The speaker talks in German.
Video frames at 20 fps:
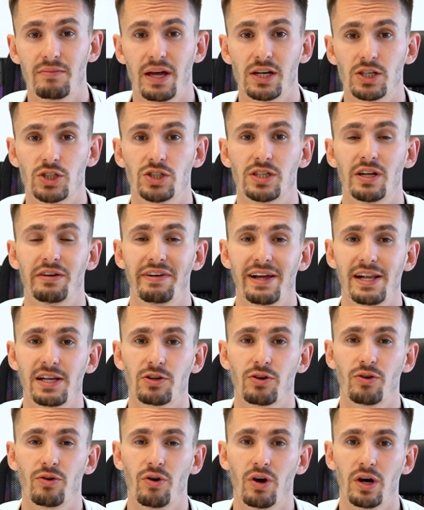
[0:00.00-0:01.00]
Menschen der
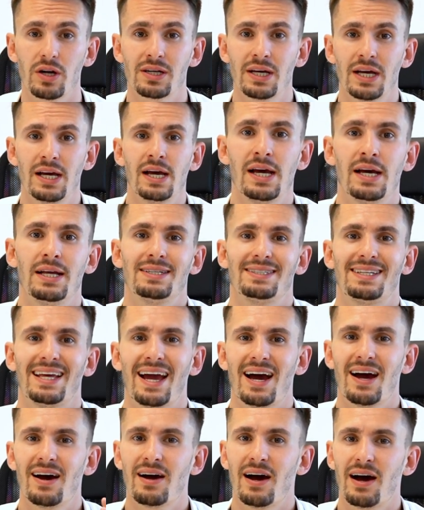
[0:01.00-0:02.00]
Welt gehört,
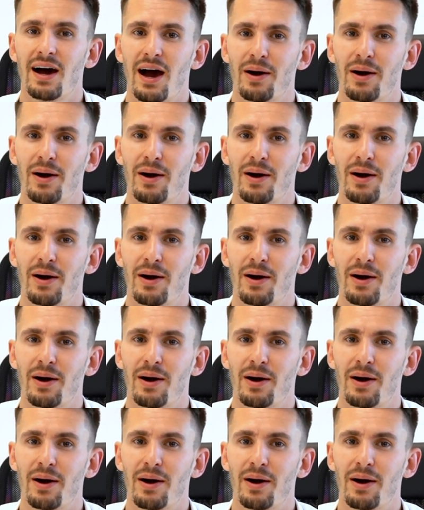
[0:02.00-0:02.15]
der